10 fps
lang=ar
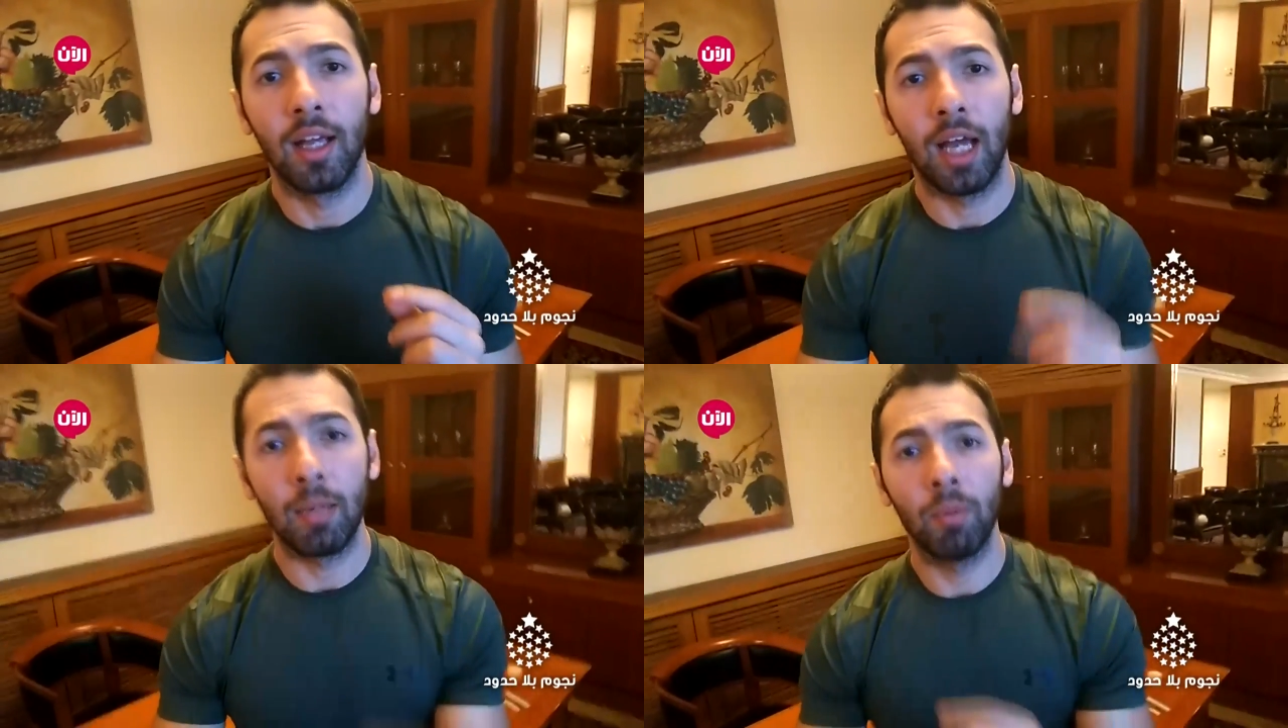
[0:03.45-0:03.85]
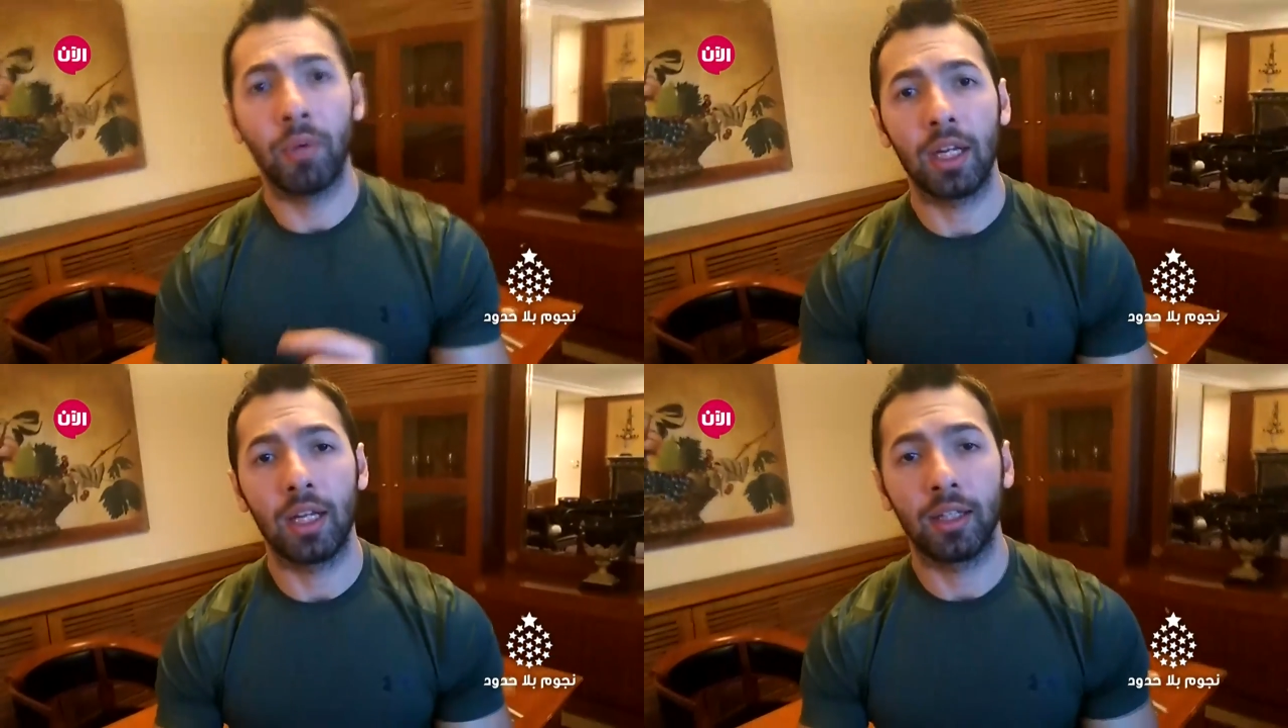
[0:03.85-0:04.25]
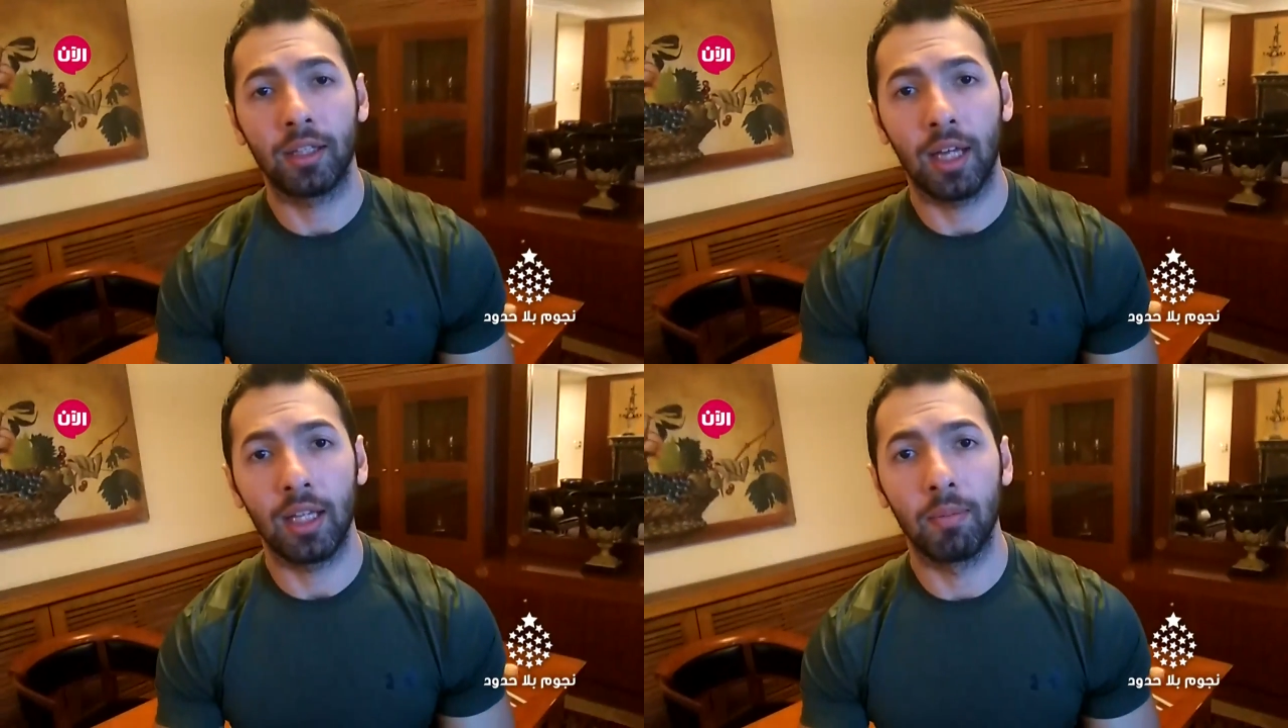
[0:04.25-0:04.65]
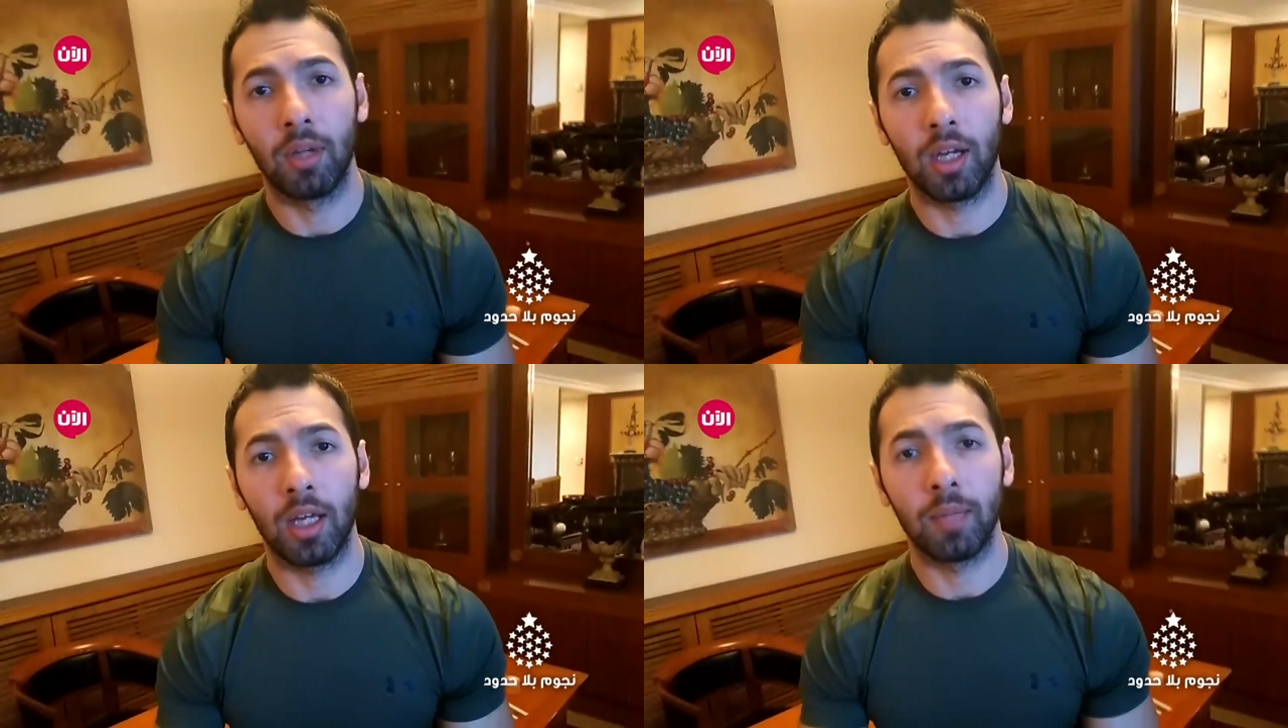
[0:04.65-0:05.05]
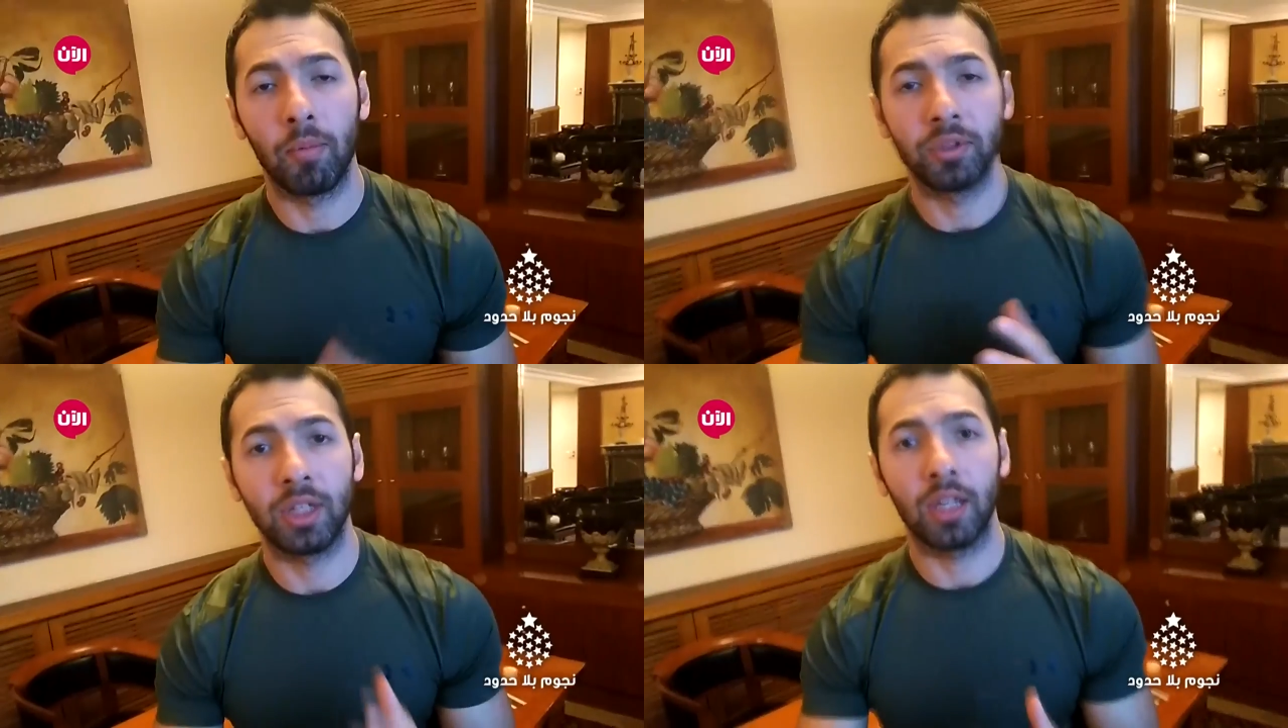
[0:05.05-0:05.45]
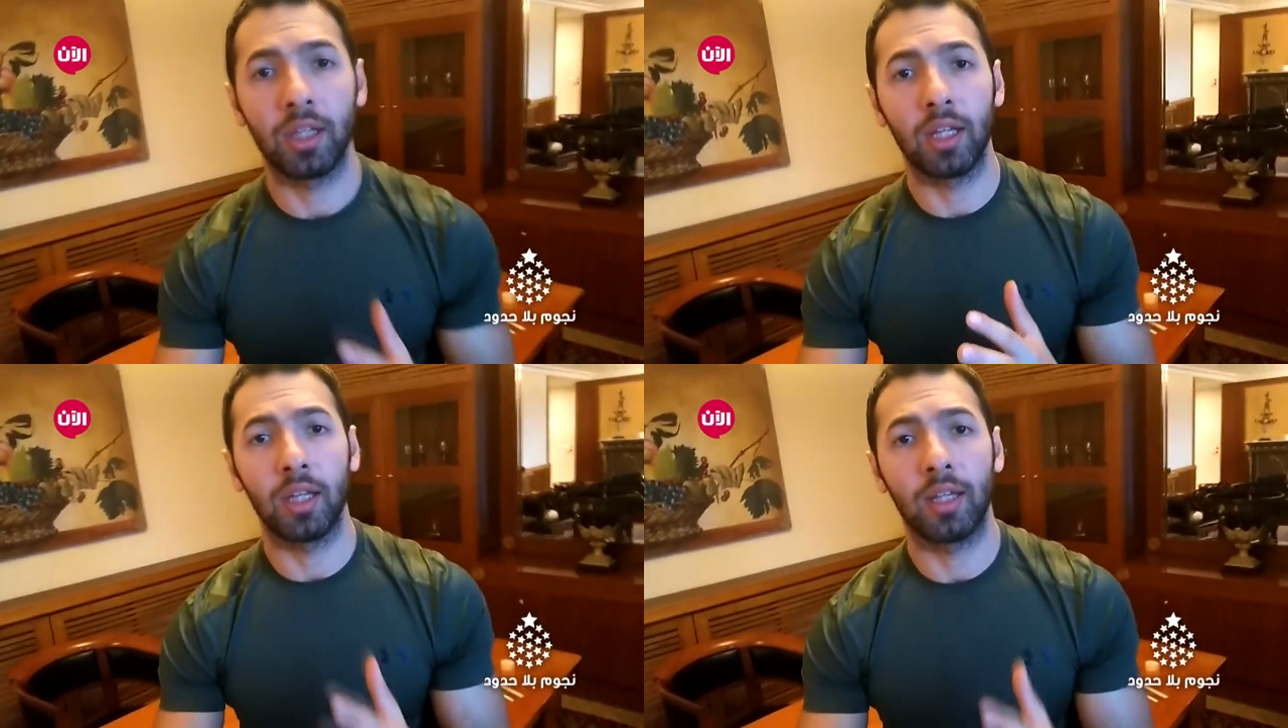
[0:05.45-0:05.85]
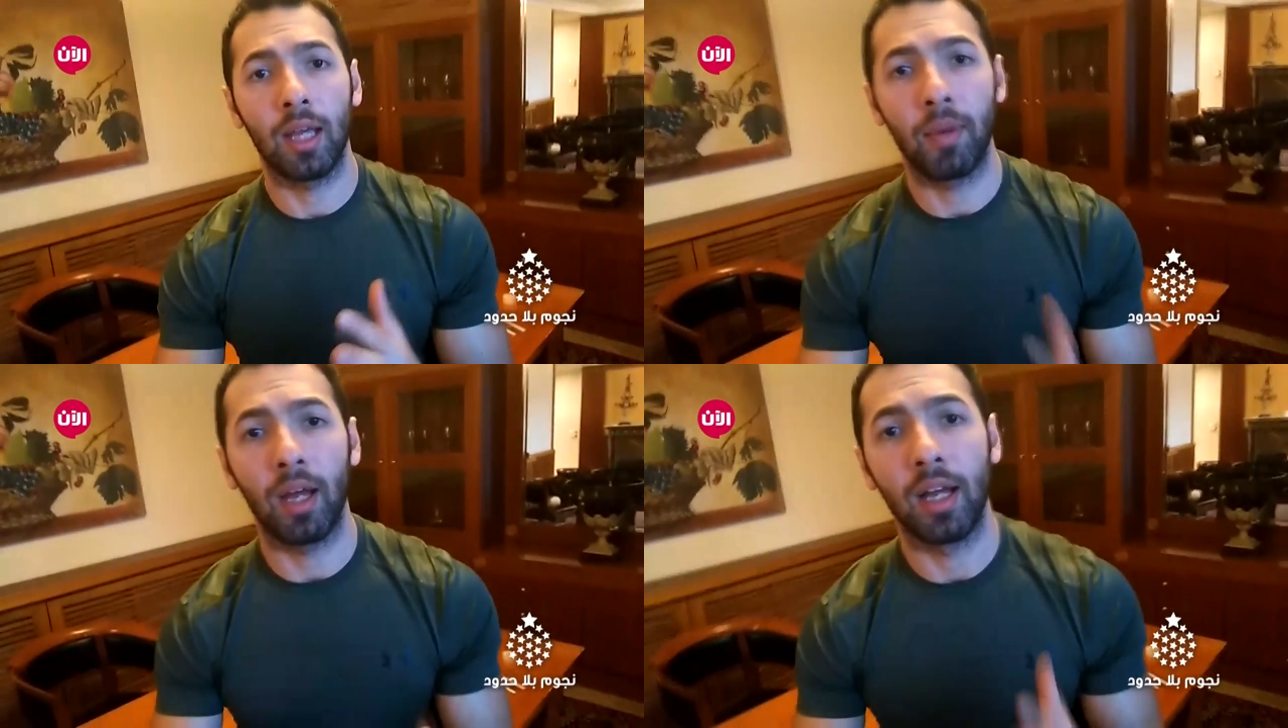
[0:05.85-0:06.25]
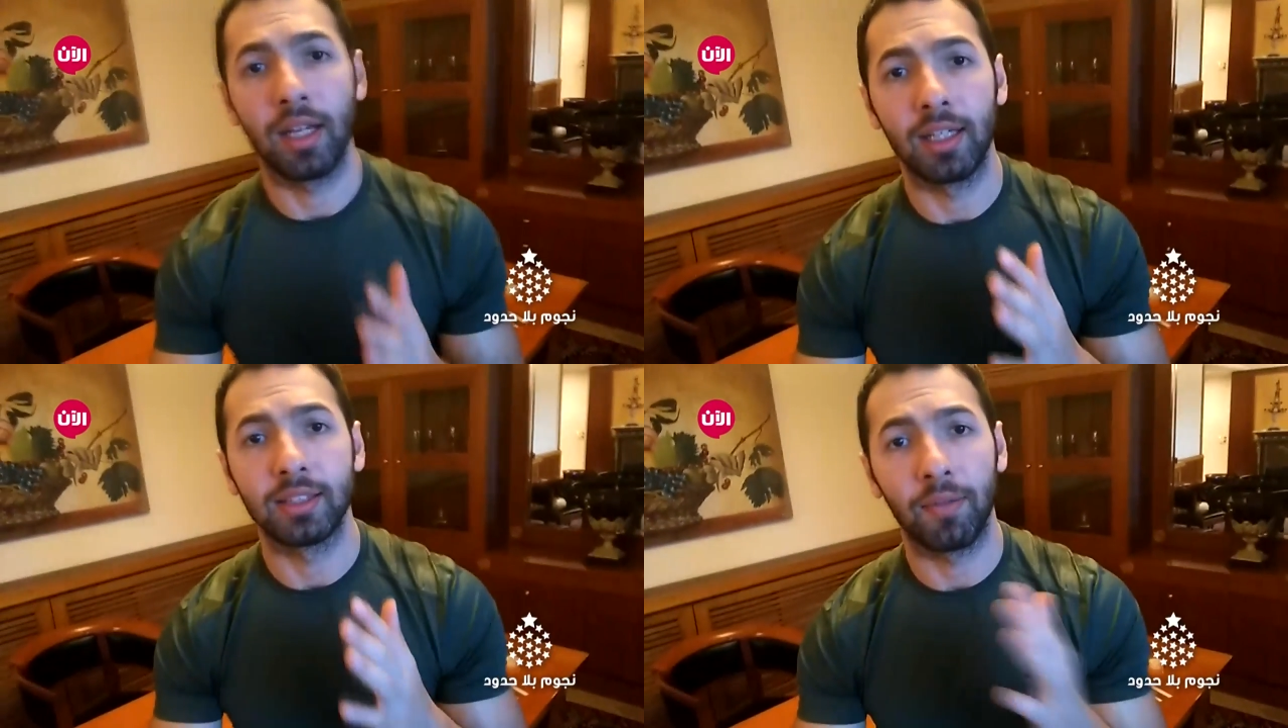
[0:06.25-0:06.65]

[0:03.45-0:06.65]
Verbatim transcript: هل ممكن أن تتعلم الرياضة بمجرد أن تتابع آه،